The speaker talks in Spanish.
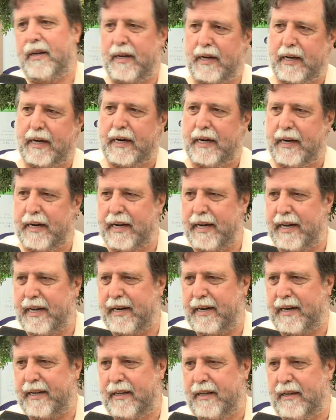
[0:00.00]

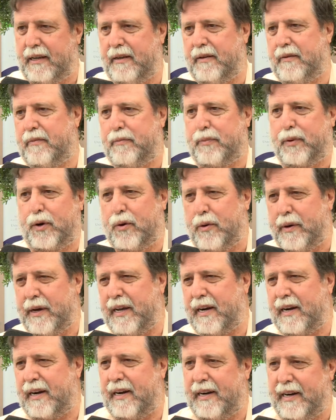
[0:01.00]
generar y
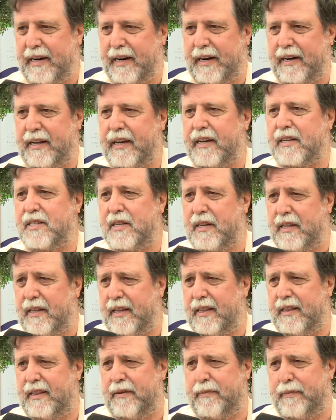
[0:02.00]
proveer la energía
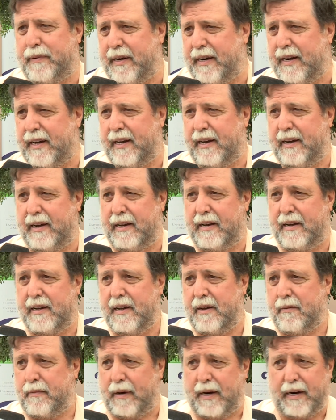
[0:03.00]
excedente para,
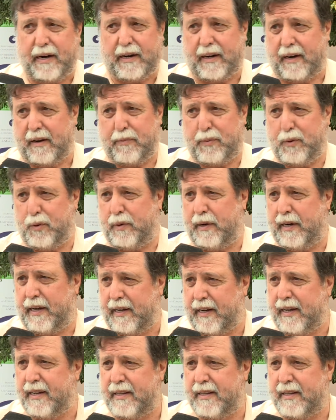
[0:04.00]
para la República.